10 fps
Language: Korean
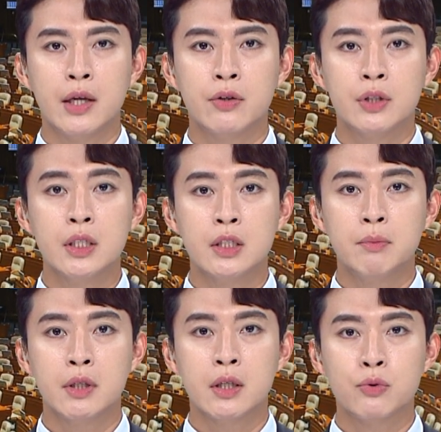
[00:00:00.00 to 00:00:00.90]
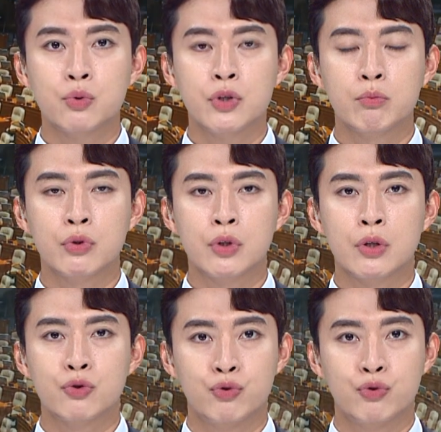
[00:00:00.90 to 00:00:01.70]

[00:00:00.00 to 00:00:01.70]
내년 22대 총선부터